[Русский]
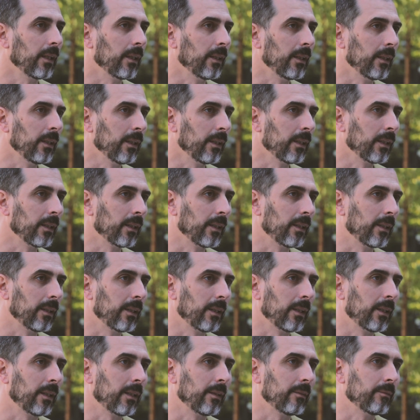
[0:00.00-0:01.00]
и
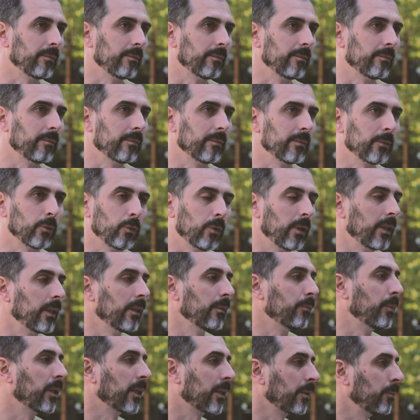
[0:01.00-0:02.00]
э, ну,
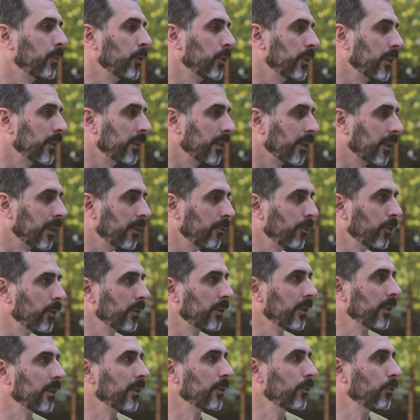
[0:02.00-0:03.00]
либо работать на
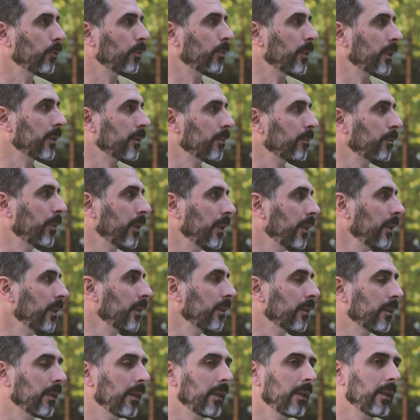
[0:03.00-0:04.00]
кого-то и думать,
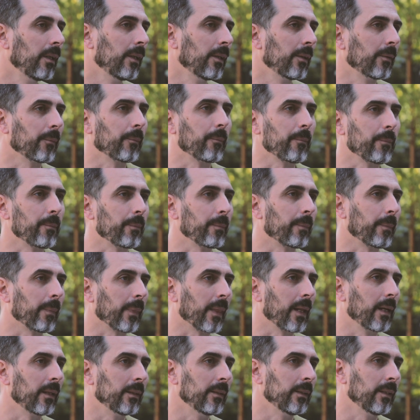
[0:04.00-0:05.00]
блин,
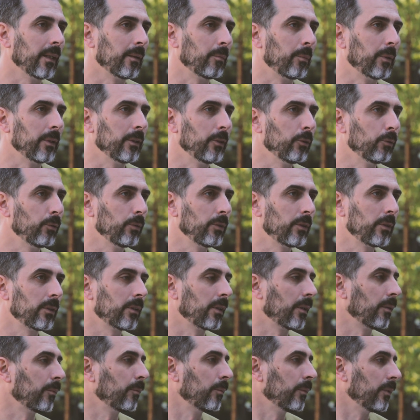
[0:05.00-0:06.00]
я боюсь
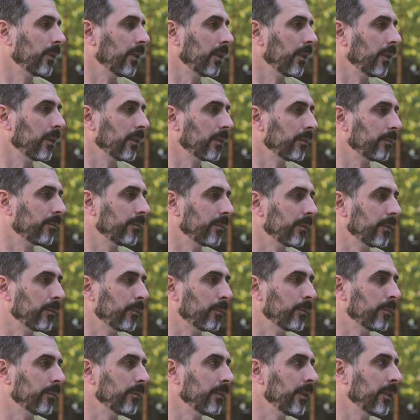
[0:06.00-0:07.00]
там, или
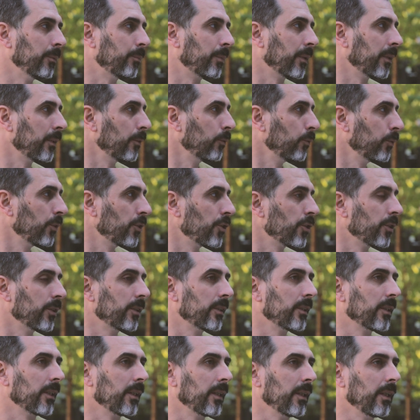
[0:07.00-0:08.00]
не
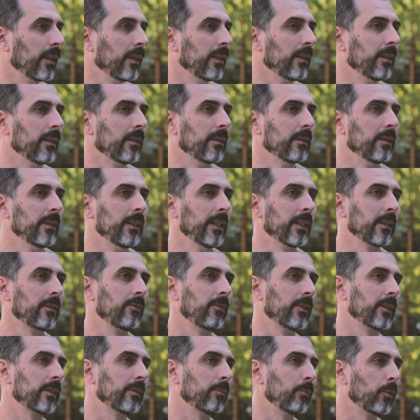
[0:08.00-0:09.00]
получится, или
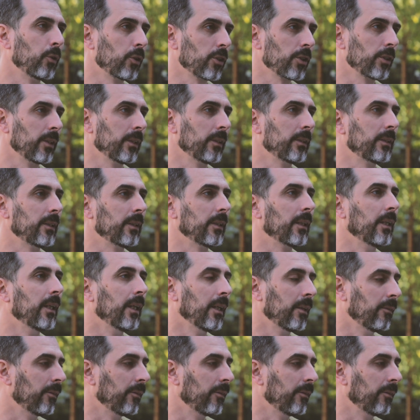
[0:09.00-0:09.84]
нет возможности.